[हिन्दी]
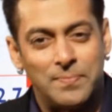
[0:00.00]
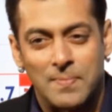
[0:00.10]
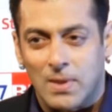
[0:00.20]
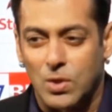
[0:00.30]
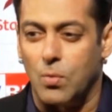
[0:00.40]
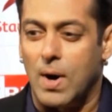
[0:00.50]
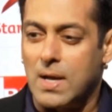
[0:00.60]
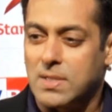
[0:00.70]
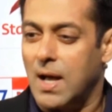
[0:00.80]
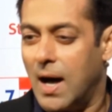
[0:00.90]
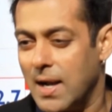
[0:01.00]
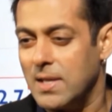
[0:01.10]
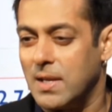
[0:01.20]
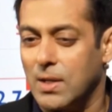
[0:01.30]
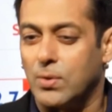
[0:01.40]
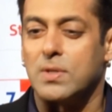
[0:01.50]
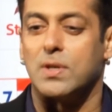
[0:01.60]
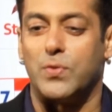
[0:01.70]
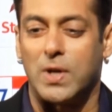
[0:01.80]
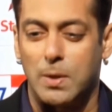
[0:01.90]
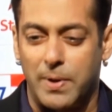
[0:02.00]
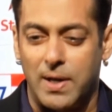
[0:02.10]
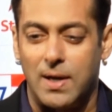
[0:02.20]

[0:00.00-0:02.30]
जिंदगी को बड़े ही शानदार तरीके